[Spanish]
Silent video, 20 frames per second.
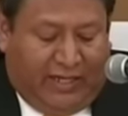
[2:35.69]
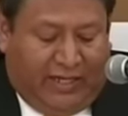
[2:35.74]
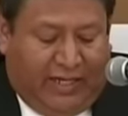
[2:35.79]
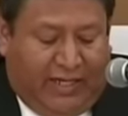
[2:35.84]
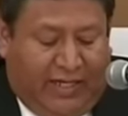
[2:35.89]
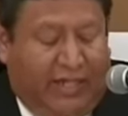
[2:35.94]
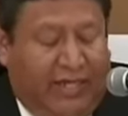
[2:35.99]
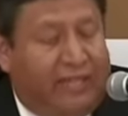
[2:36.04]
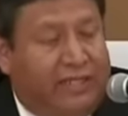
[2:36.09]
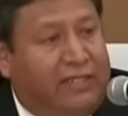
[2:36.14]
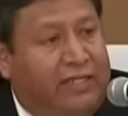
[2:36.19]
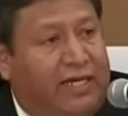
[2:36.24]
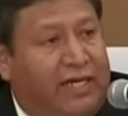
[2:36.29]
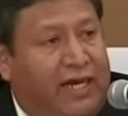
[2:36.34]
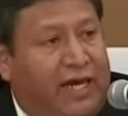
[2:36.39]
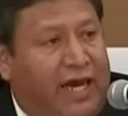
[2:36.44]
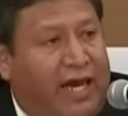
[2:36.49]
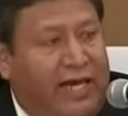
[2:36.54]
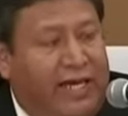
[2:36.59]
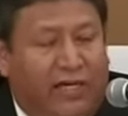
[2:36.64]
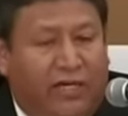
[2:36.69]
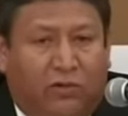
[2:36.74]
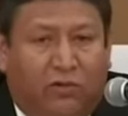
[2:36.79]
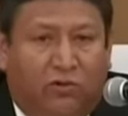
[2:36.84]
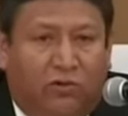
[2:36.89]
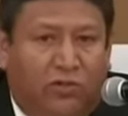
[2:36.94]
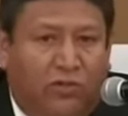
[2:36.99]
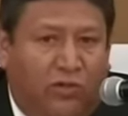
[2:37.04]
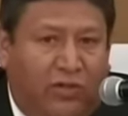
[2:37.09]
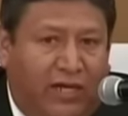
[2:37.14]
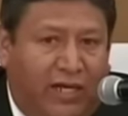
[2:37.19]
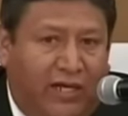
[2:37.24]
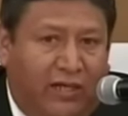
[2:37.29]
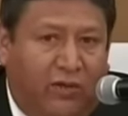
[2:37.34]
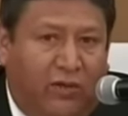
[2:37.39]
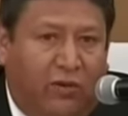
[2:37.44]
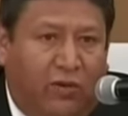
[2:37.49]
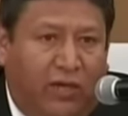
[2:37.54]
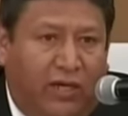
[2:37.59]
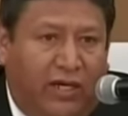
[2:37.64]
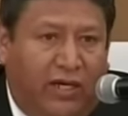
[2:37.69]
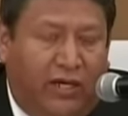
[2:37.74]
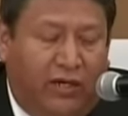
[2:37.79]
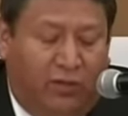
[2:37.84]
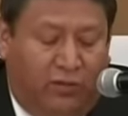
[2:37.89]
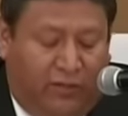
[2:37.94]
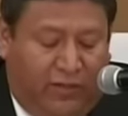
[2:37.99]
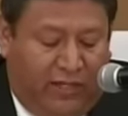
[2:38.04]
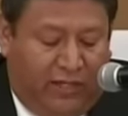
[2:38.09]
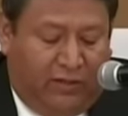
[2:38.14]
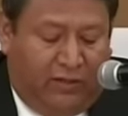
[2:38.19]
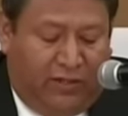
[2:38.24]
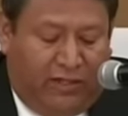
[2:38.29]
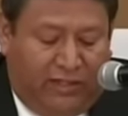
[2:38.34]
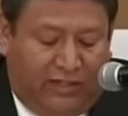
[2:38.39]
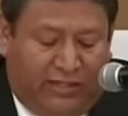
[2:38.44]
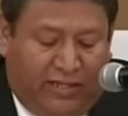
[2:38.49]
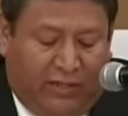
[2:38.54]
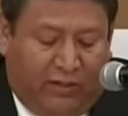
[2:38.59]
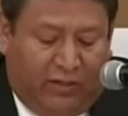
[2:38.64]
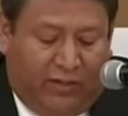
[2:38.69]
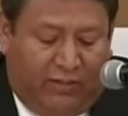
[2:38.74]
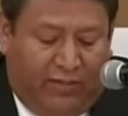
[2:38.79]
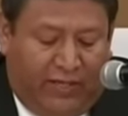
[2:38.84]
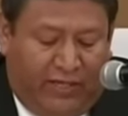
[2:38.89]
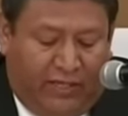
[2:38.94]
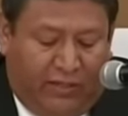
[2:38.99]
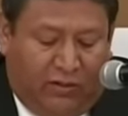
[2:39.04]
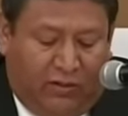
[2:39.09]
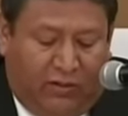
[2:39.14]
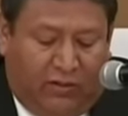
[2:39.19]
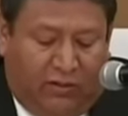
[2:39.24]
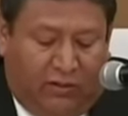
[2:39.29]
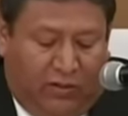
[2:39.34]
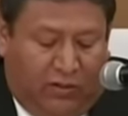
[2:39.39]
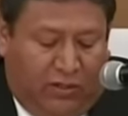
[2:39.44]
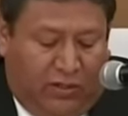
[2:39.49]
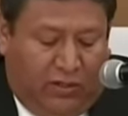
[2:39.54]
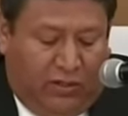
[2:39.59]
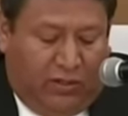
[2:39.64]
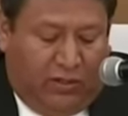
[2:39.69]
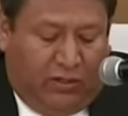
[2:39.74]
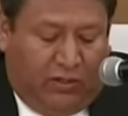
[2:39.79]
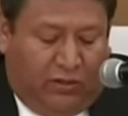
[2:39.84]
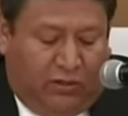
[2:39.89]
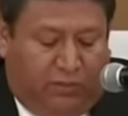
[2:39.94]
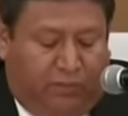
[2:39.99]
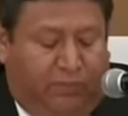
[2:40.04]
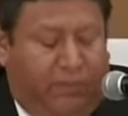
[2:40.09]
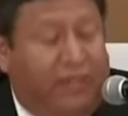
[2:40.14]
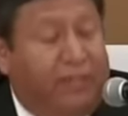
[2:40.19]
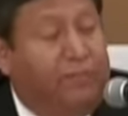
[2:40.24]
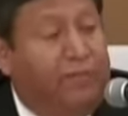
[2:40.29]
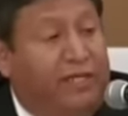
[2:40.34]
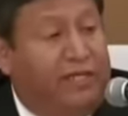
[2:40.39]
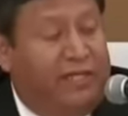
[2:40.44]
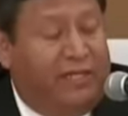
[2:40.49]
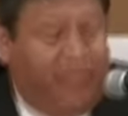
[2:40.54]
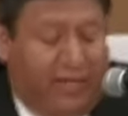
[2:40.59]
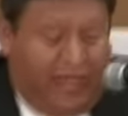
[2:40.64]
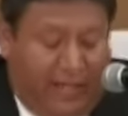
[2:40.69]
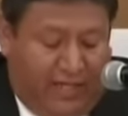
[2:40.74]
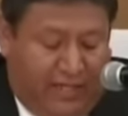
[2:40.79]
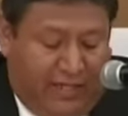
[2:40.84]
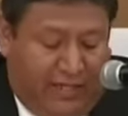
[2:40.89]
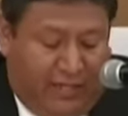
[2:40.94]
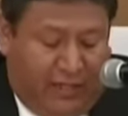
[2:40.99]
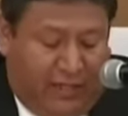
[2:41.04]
en las que ha incursionado el gobierno del Estado de México nos permitirá